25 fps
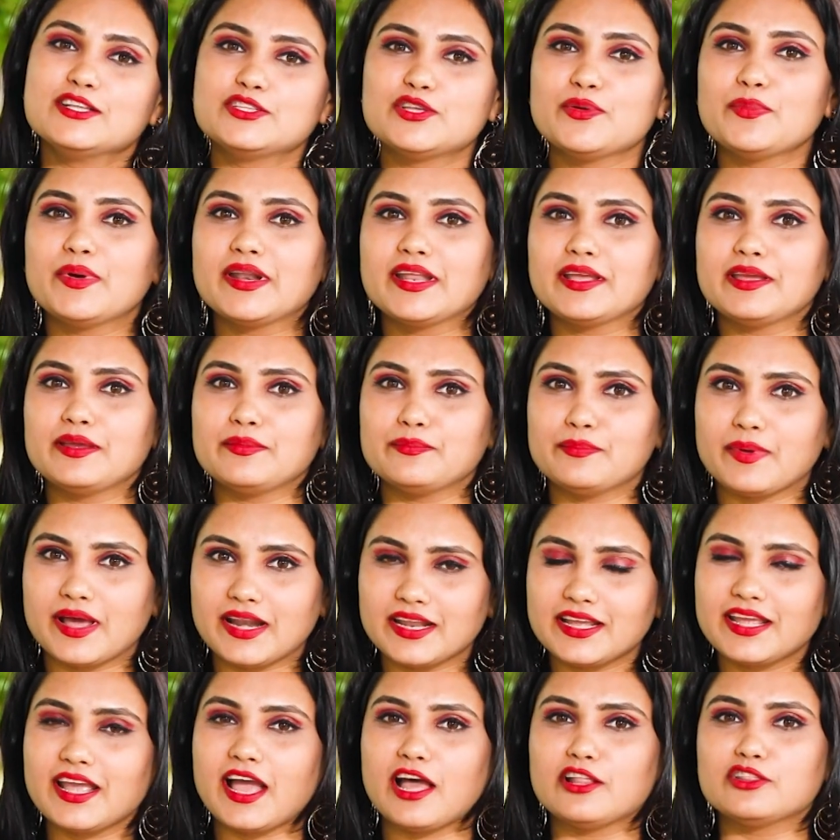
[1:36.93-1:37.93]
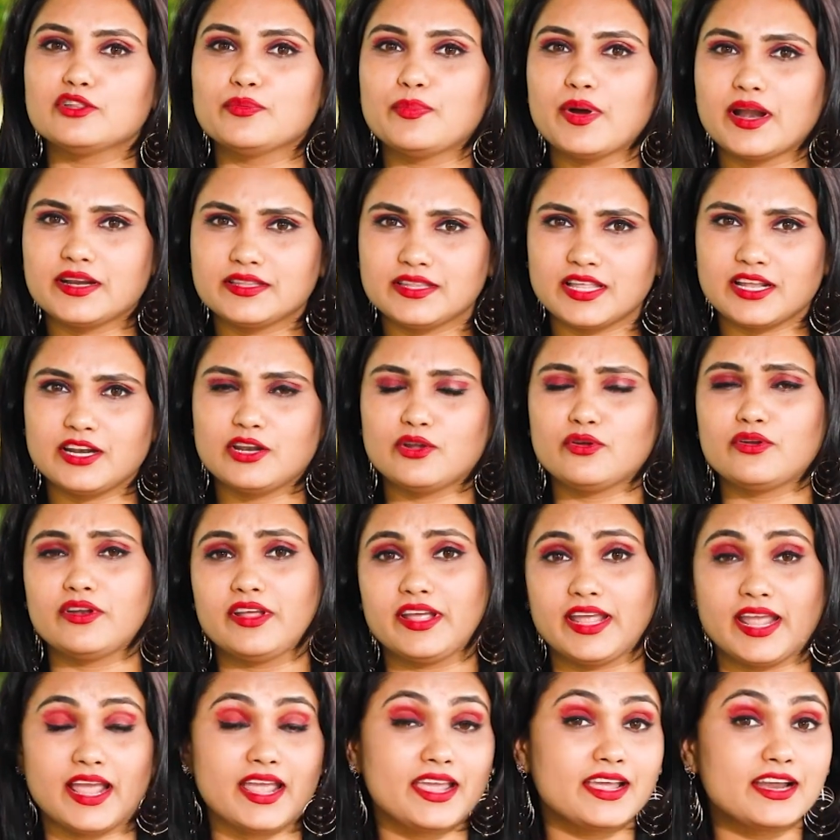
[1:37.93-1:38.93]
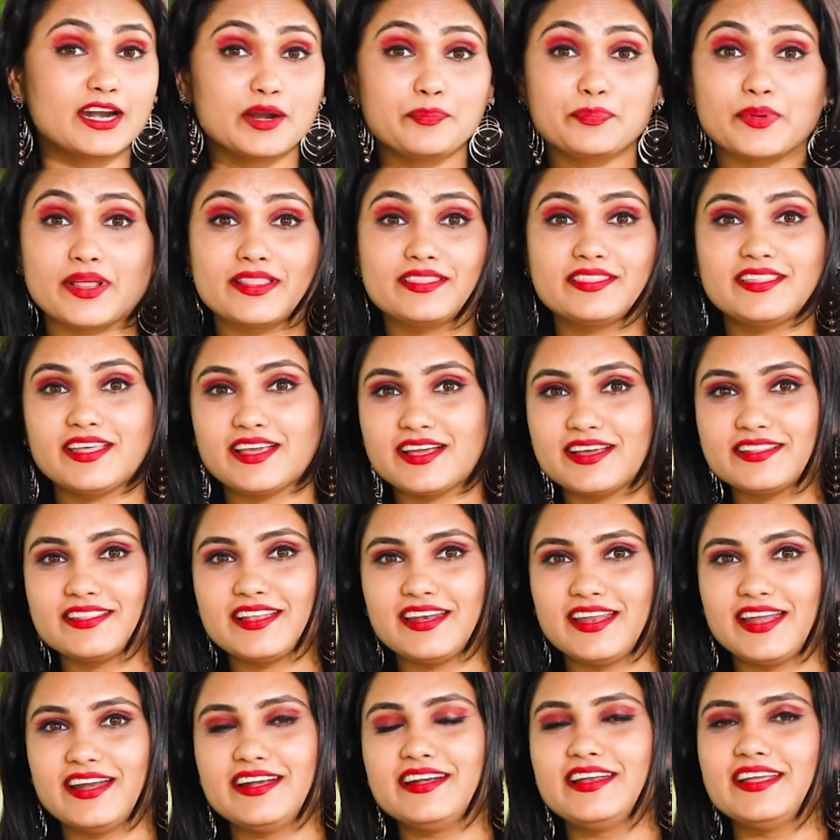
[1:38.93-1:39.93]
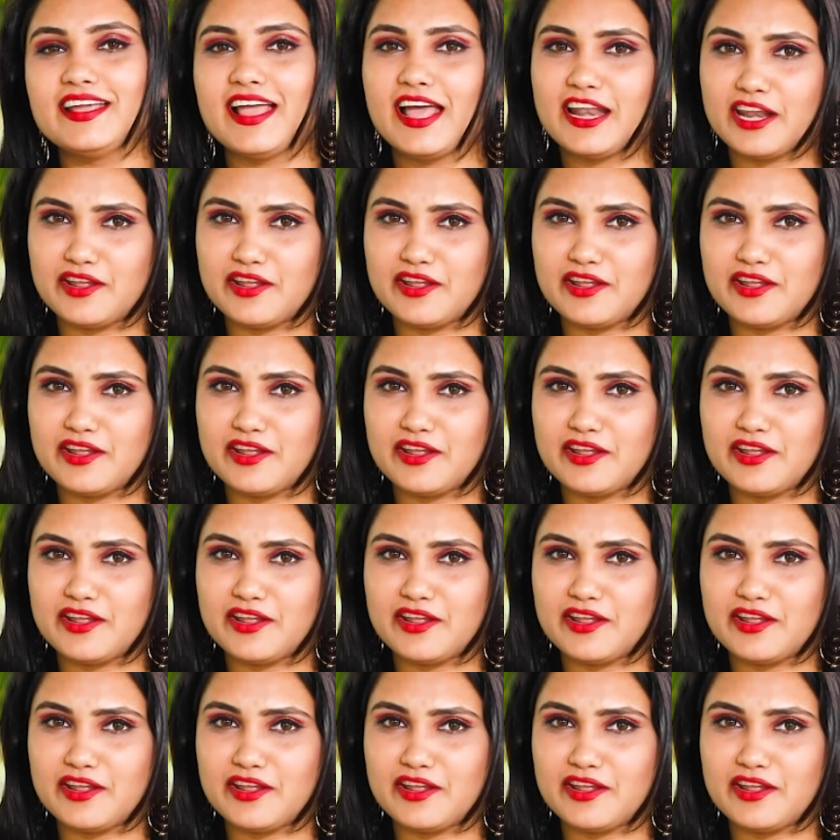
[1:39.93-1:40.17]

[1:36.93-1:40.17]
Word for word: సో మరి మనకి అందుబాటు ధరలో ఉన్నాయా ఇక్కడ ప్రత్యేకతలు ఏంటి